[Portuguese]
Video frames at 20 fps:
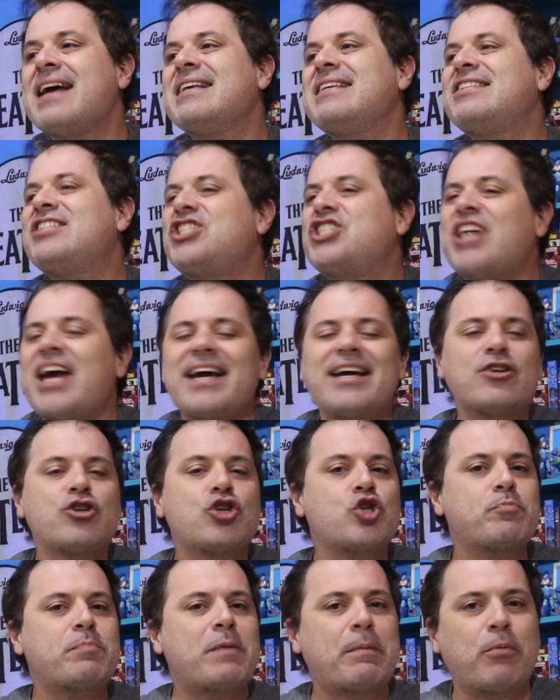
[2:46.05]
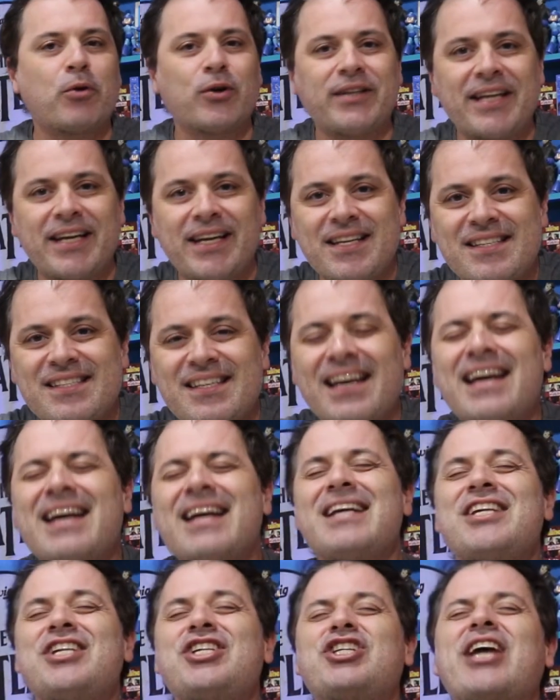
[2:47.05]
cheia de superpoderes,
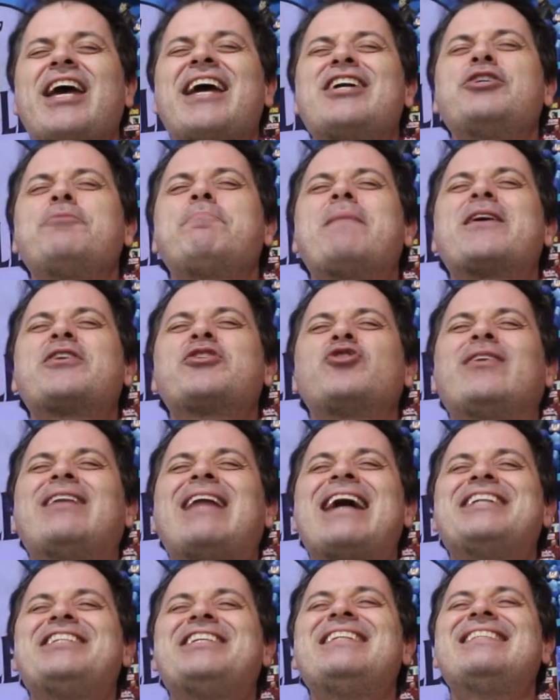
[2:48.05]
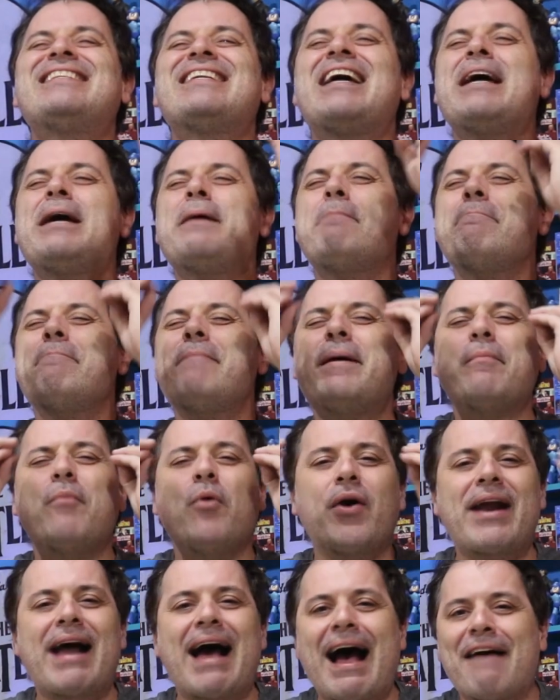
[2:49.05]
cheia de personagens
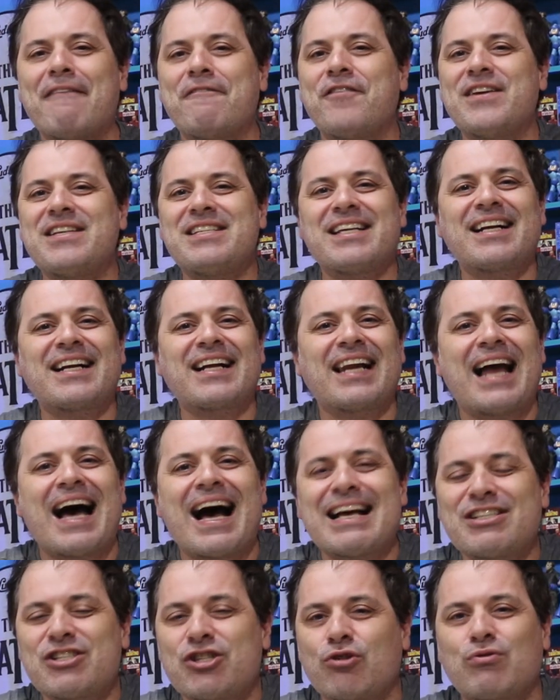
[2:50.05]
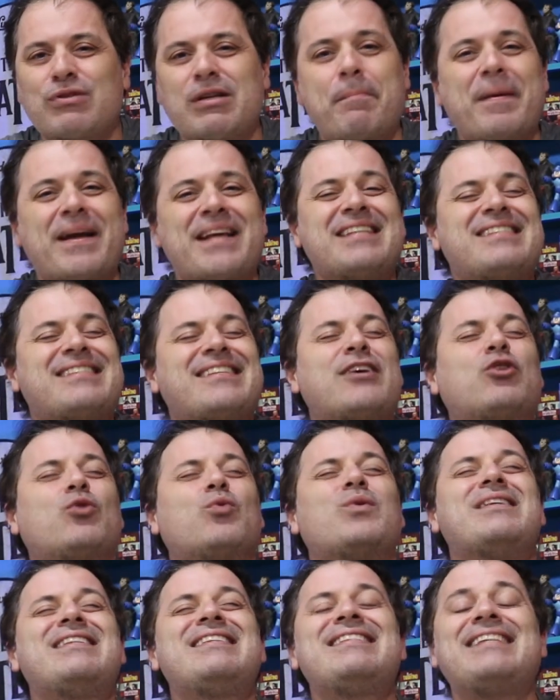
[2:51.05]
memoráveis e clássicos
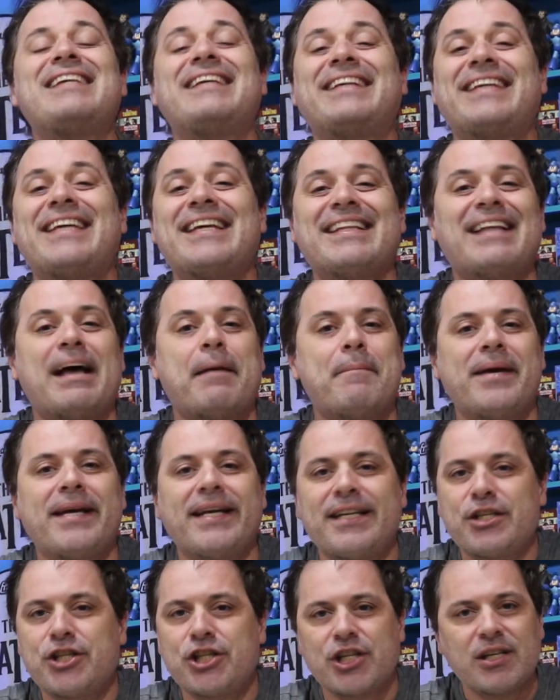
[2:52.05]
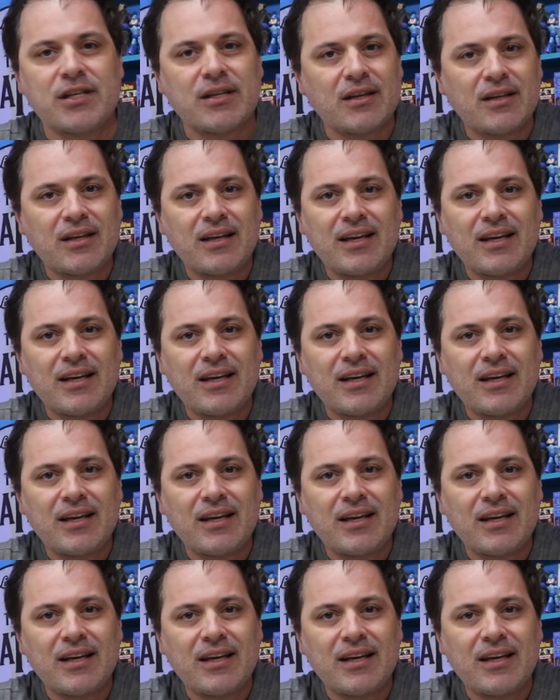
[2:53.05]
aparecendo seguidamente